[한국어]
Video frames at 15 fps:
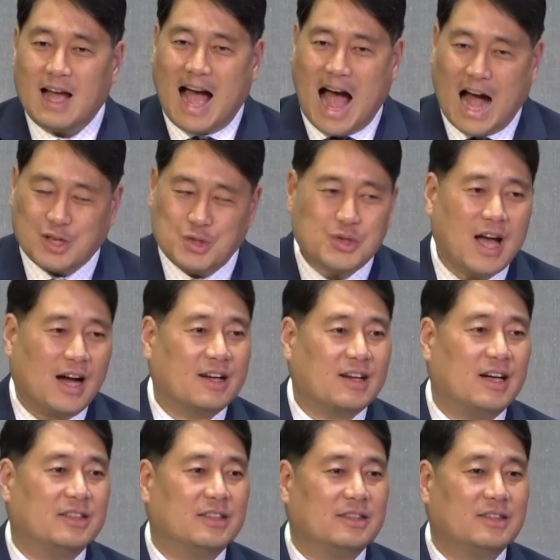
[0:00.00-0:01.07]
아주
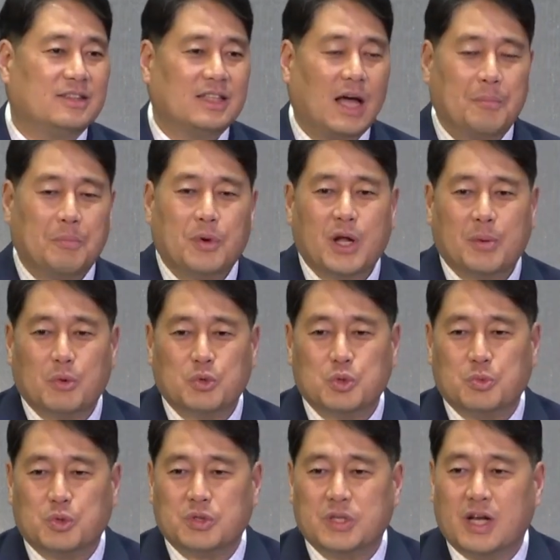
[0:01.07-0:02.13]
약간은 3번의
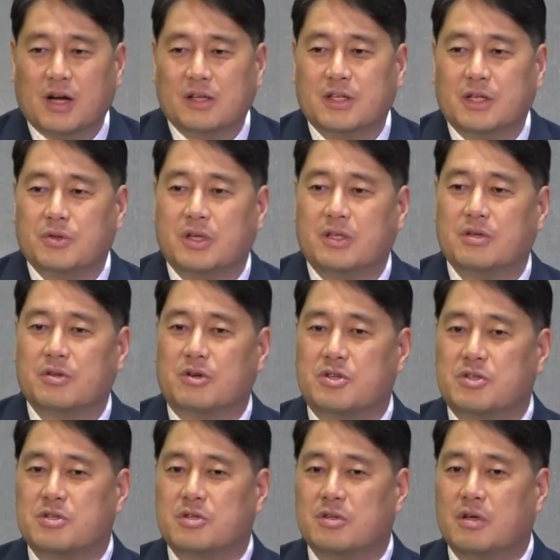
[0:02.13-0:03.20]
모습으로 살아갈 때도 있는
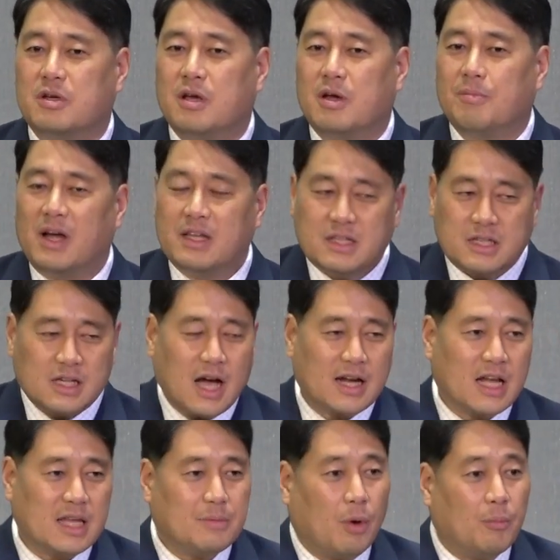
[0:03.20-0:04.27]
것이죠. 마치
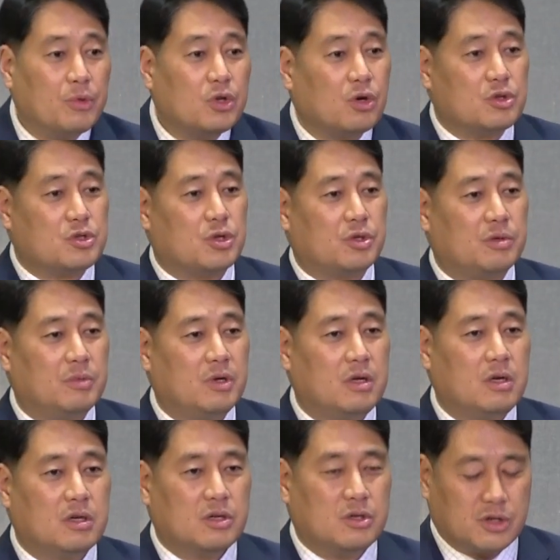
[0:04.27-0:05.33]
하나님 없는 것처럼
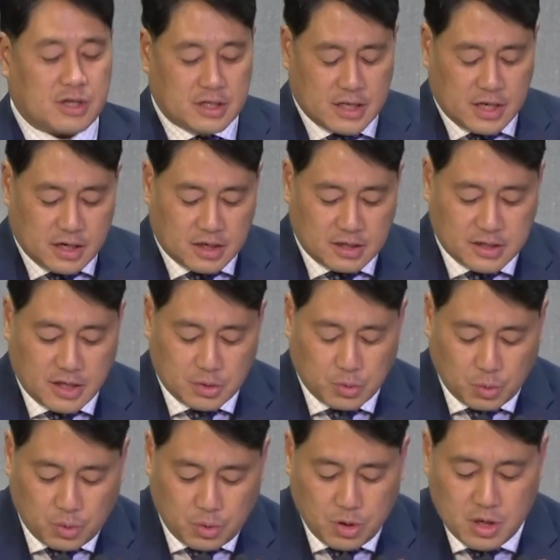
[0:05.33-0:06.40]
그렇게 살아갈
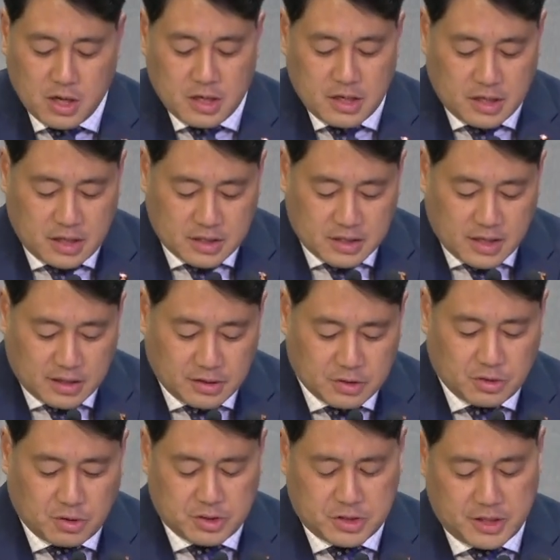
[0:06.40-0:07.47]
때도
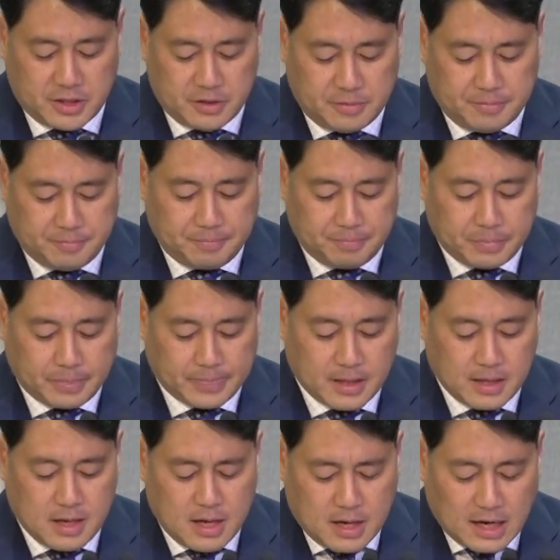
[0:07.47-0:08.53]
있다는 것이에요.
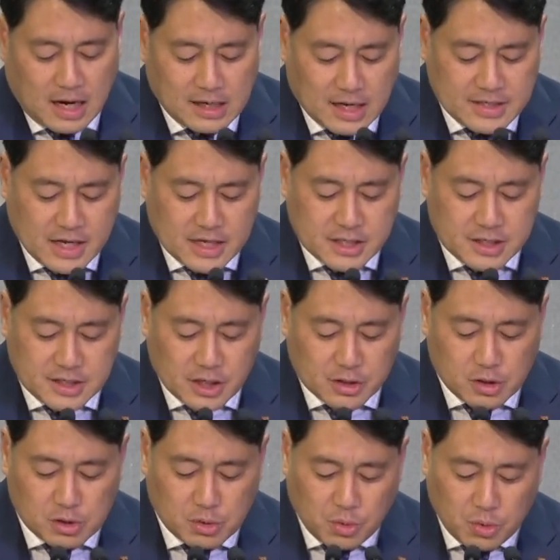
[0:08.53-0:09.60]
갈라디아
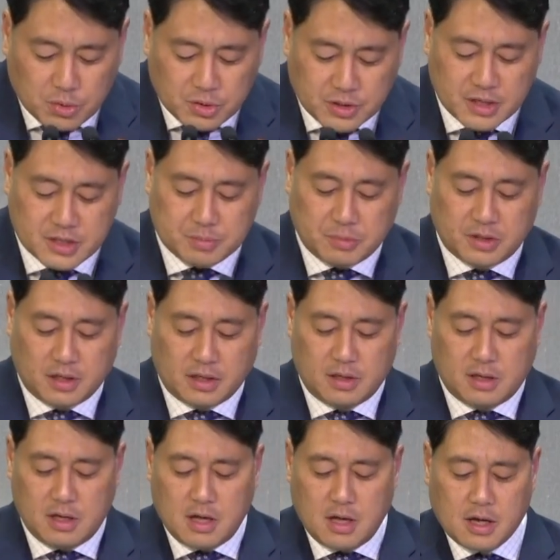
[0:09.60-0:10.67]
신자들도 그랬습니다.
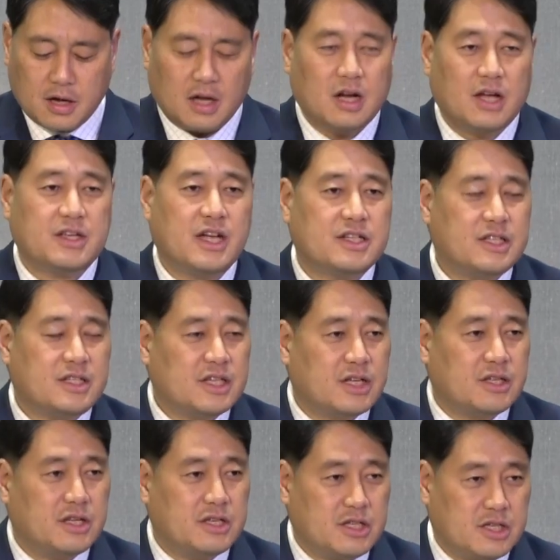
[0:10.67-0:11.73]
갈라디아
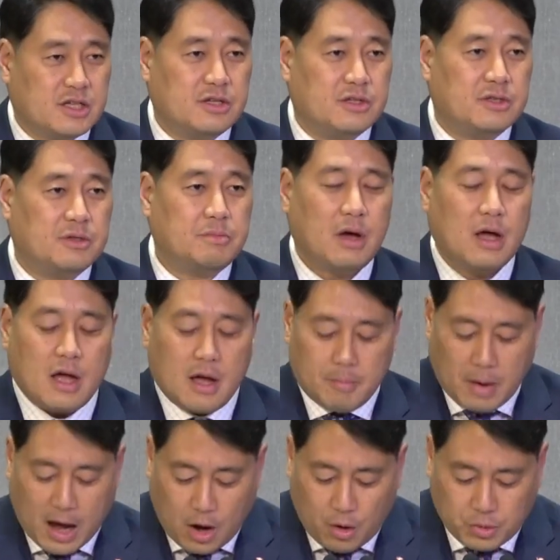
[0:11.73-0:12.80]
신자들이 지금
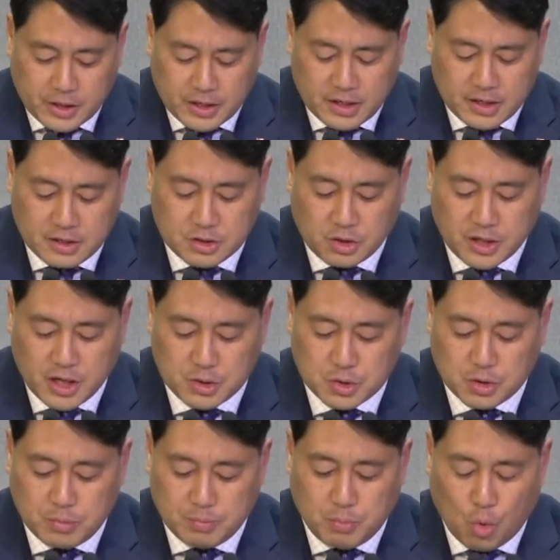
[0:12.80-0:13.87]
바울이
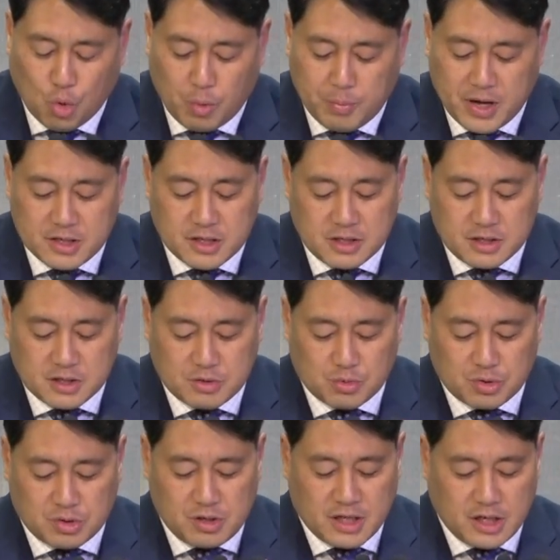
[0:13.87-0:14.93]
전해준 복음의
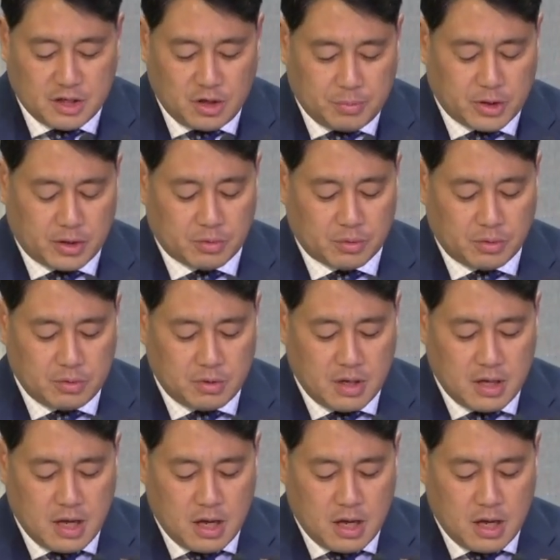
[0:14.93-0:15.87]
진수를 잃어버리고